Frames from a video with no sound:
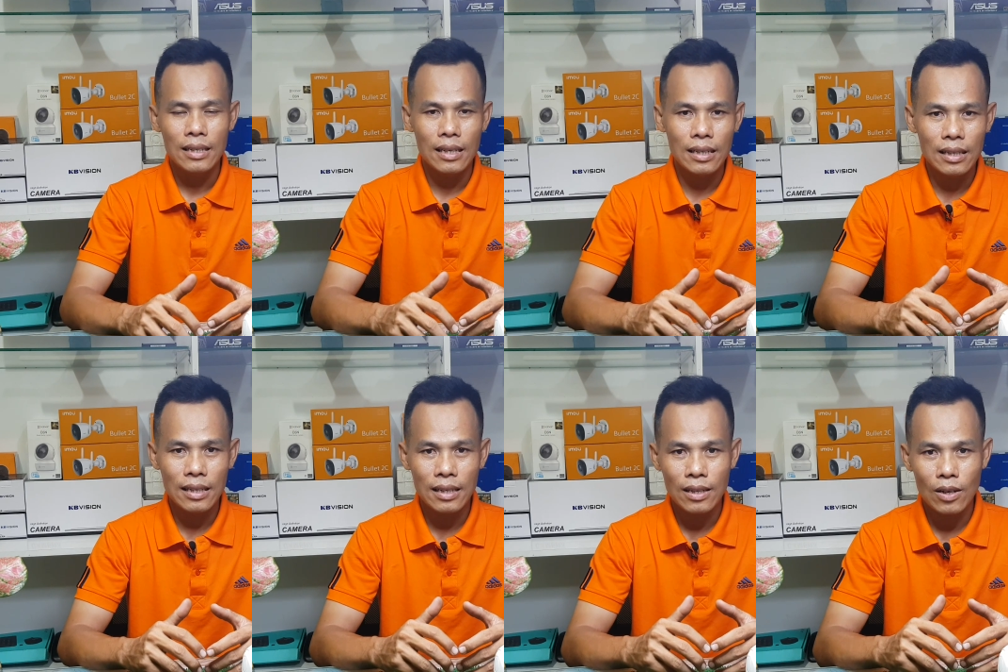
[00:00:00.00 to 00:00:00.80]
Thì
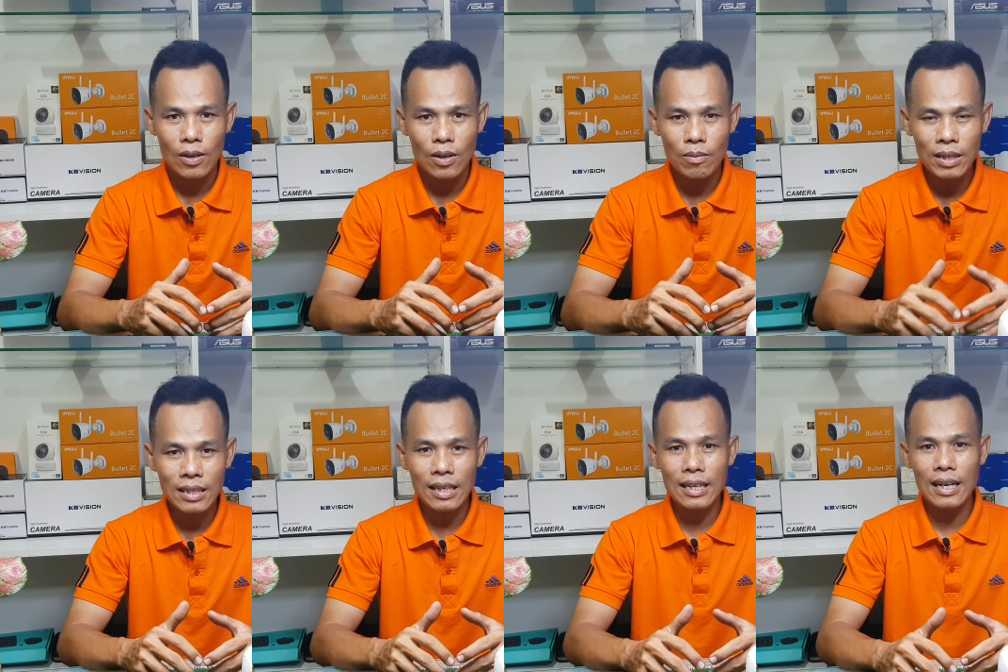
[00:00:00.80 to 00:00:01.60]
cũng
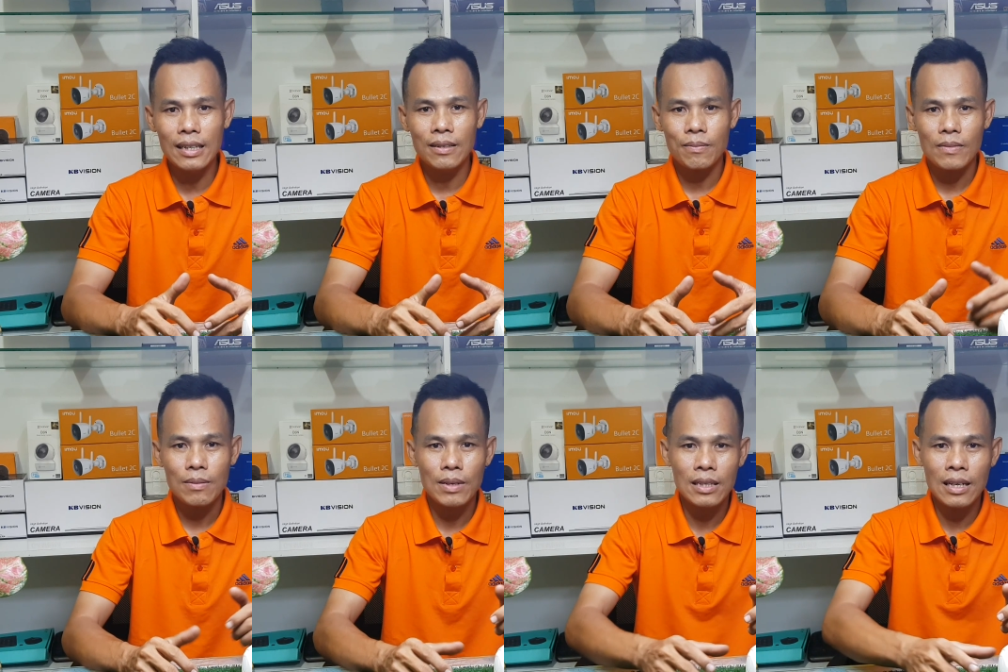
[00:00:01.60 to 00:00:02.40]
nhân tiện đây,
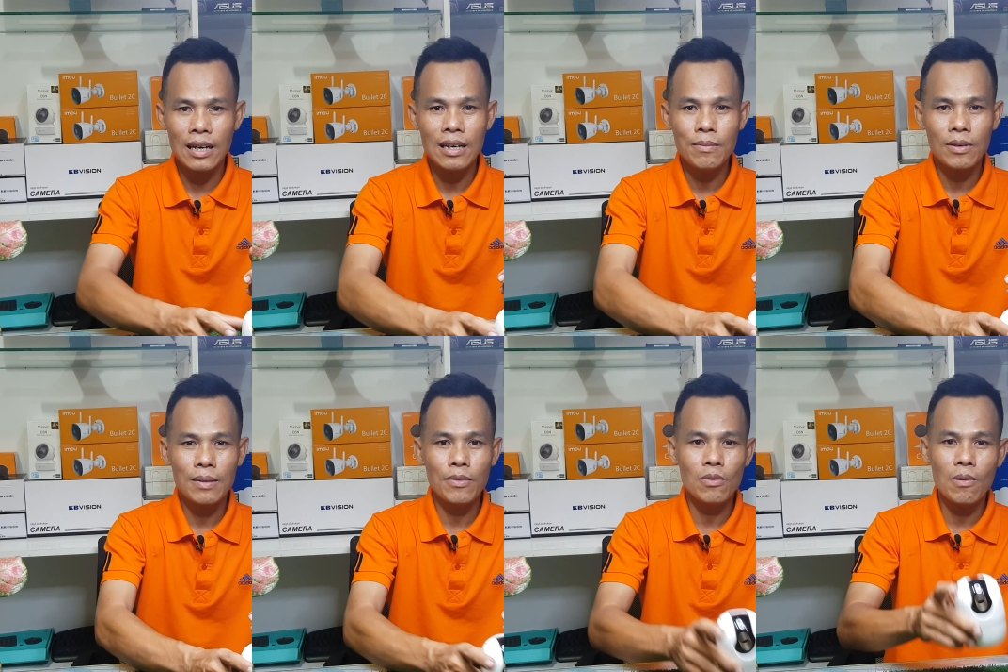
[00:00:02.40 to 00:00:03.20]
mình có một
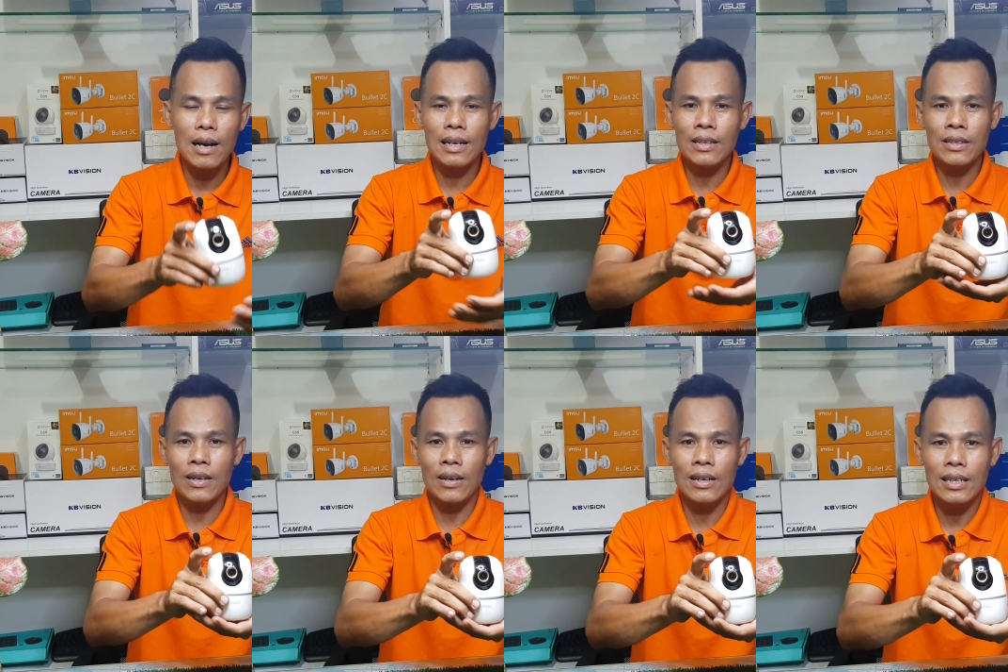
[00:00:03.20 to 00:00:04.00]
cái món quà nho
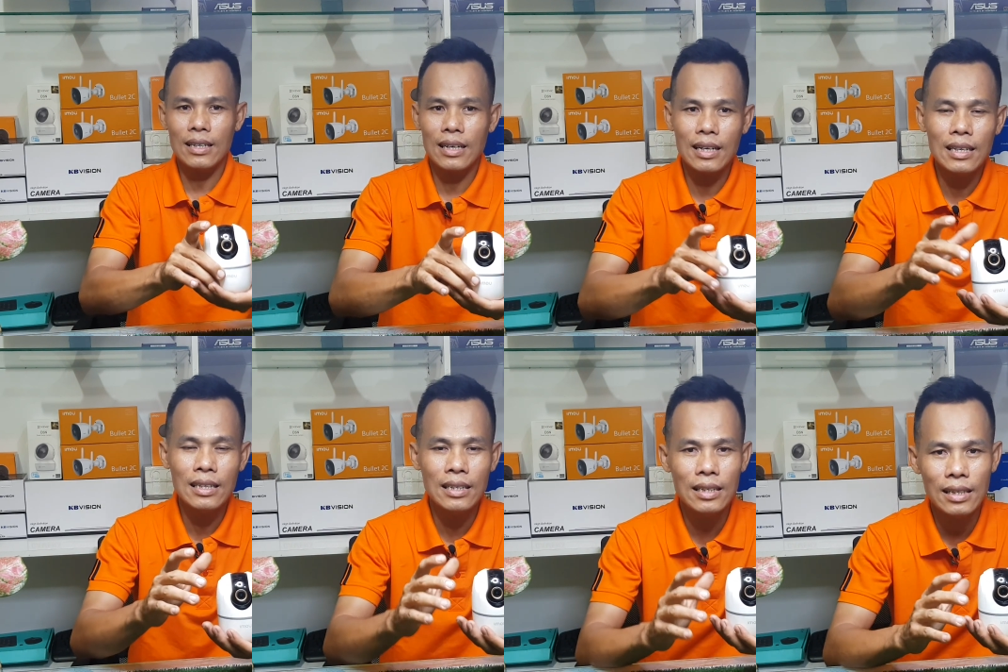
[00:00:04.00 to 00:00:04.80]
nhỏ gửi
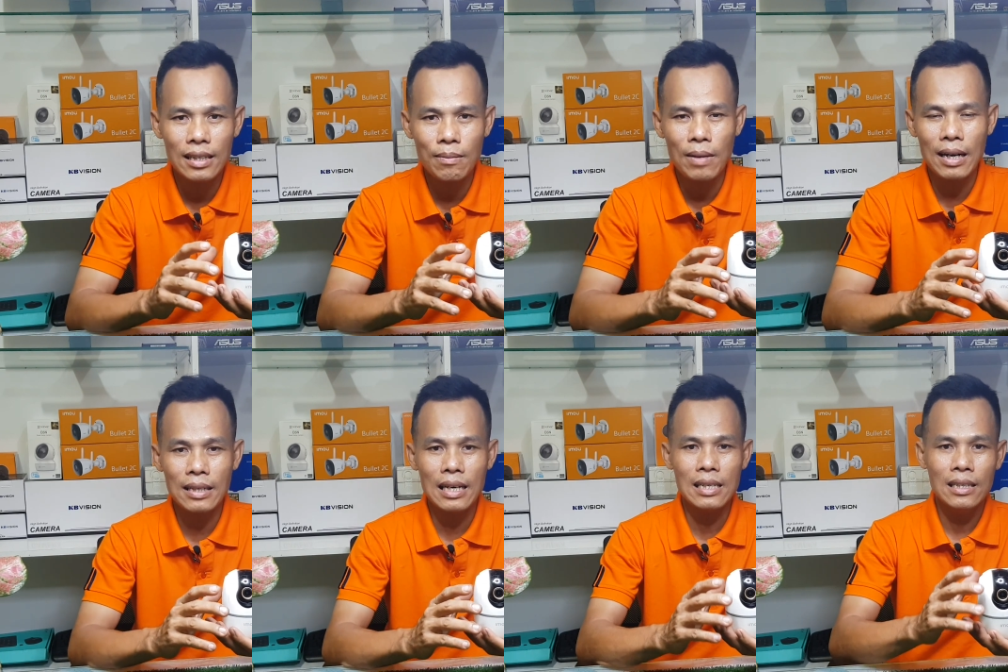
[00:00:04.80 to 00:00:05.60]
đến các
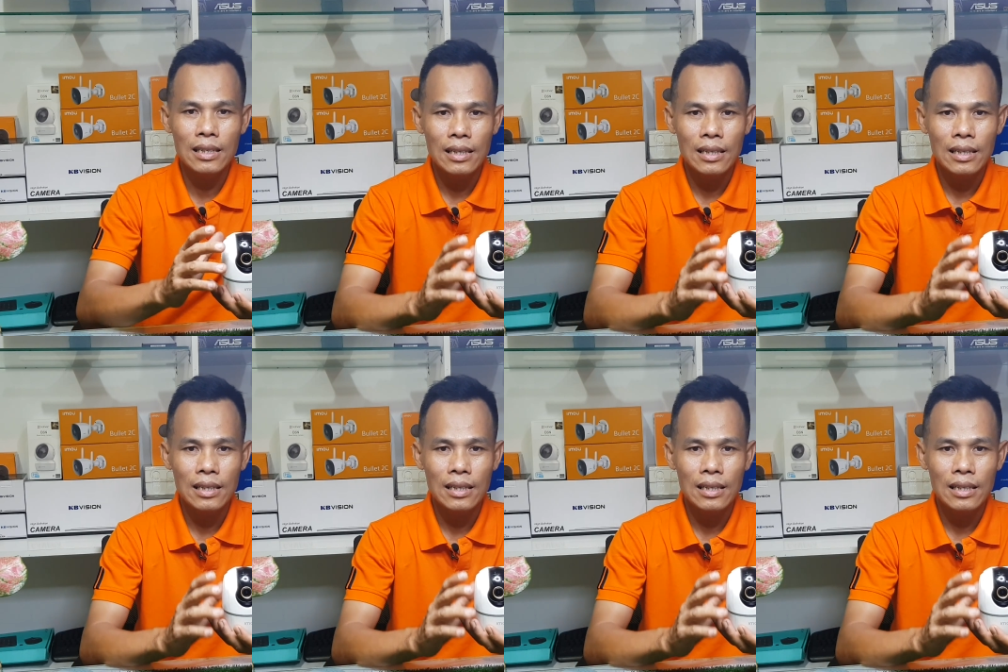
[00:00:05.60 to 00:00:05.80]
bạn nha.